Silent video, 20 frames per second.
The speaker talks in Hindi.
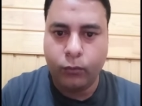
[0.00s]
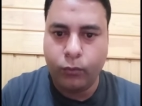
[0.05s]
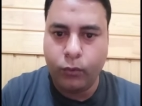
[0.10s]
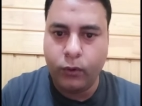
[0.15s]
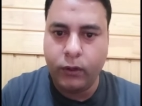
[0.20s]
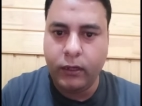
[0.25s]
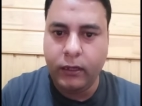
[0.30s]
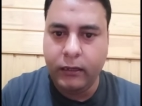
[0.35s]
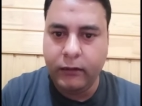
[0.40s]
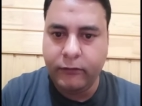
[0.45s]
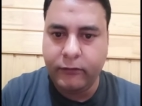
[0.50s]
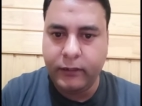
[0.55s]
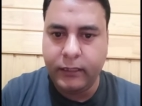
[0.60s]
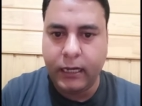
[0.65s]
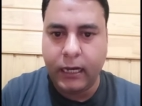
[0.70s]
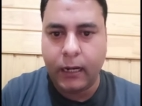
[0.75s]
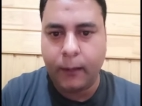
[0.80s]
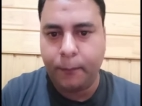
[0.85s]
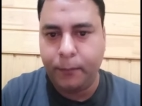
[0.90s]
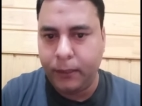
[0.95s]
वो ई सी
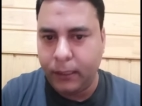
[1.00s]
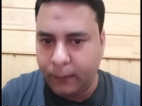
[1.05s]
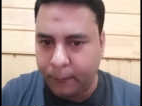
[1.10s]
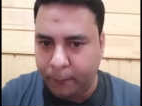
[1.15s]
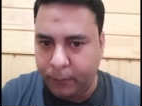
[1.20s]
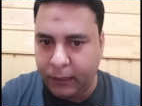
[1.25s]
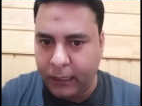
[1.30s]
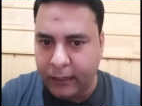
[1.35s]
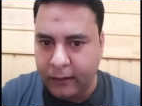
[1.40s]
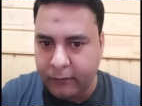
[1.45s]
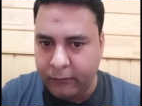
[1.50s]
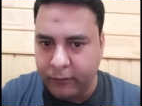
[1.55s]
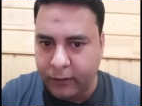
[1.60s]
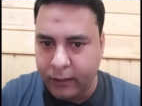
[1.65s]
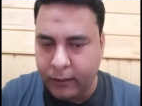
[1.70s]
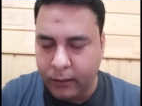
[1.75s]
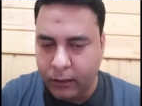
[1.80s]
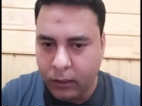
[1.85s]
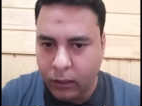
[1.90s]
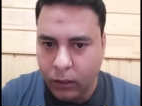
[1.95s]
आर पी एम्प्लॉयज़
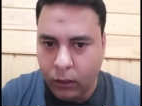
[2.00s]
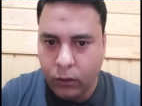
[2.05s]
हैं